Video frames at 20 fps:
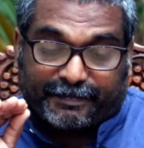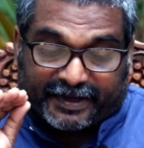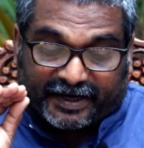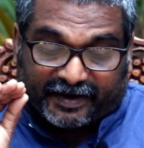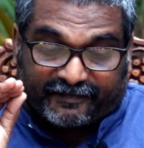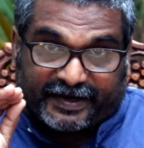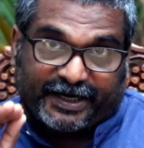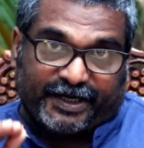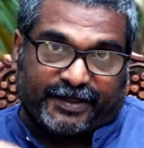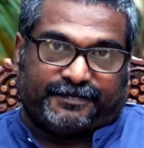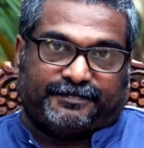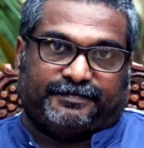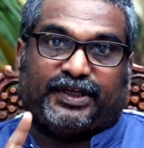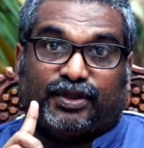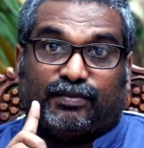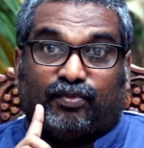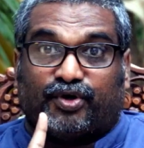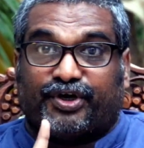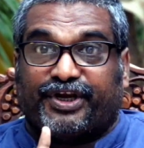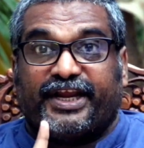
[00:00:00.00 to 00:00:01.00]
பெற வேண்டும்
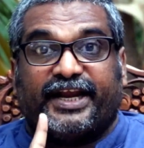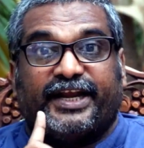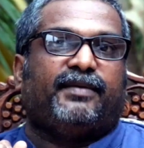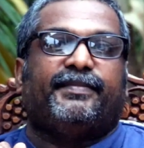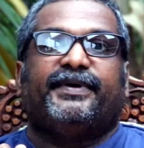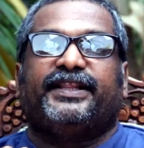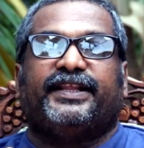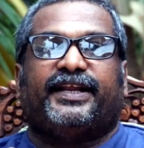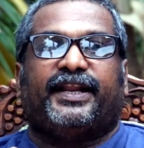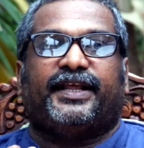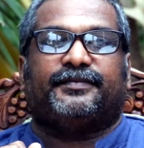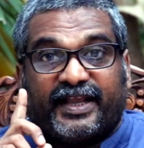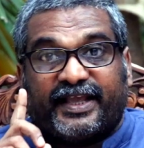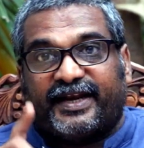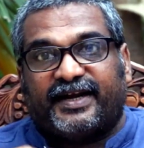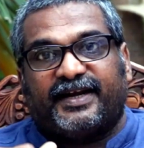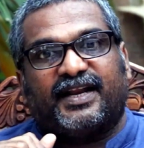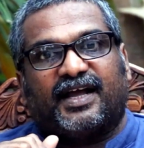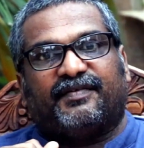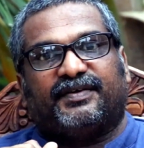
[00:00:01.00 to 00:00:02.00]
இது முக்கிய நிபந்தனை
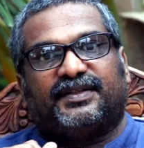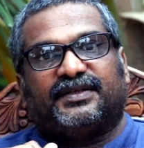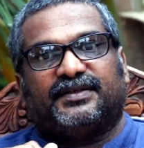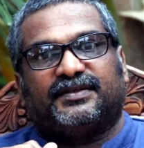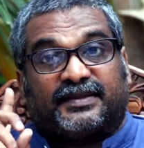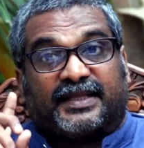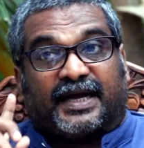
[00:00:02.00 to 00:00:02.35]
இரண்டாவது